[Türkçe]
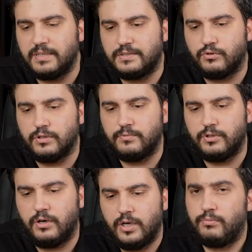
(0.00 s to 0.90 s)
basit
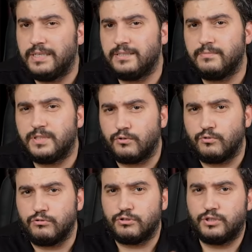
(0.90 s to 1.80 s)
olabiliyor. Kumandamızda
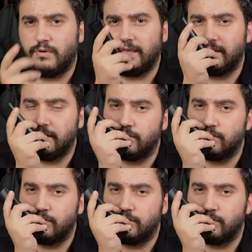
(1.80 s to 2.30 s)
Google tuşu var.